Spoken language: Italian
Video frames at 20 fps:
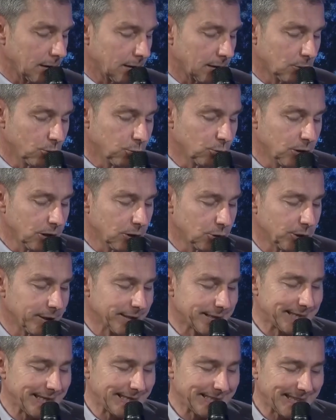tu dici
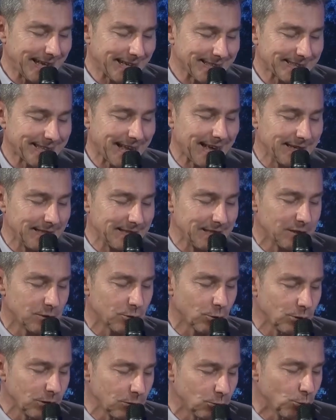70 anni di
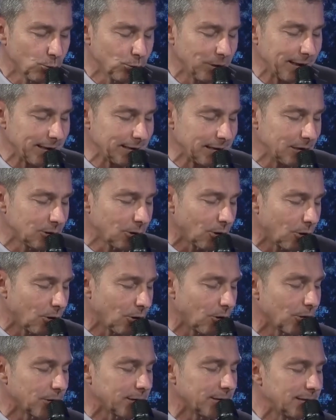solitudine, di
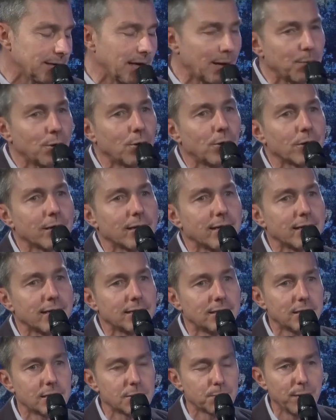dolori, di amore e
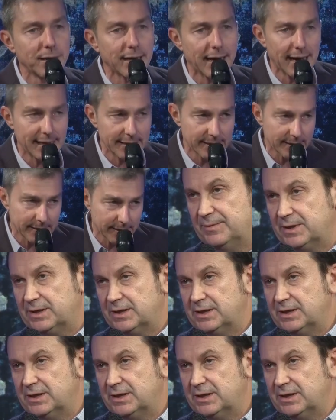di speranze